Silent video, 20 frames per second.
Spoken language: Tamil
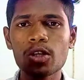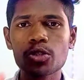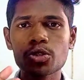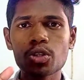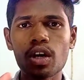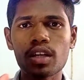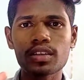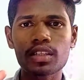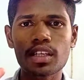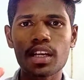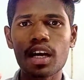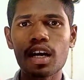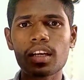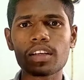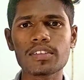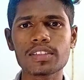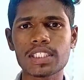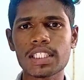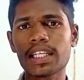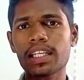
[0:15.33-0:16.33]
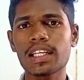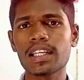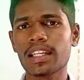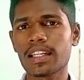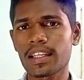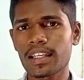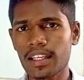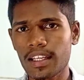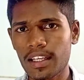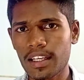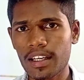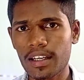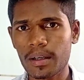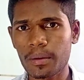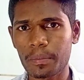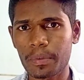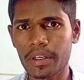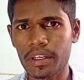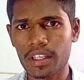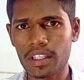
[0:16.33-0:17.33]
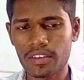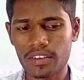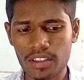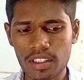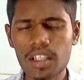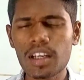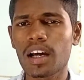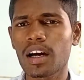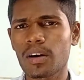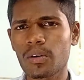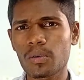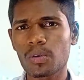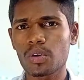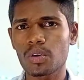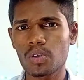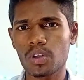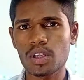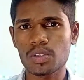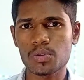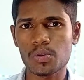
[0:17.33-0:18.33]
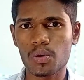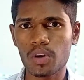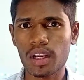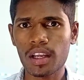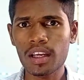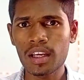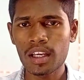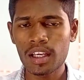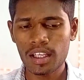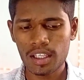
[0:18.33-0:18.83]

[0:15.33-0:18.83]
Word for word: ஸோ அந்த நாலு விஷயங்கள் என்னென்ன அப்படின்றத வந்து நான் ஒன்று ஒன்றா சொல்கிறேன்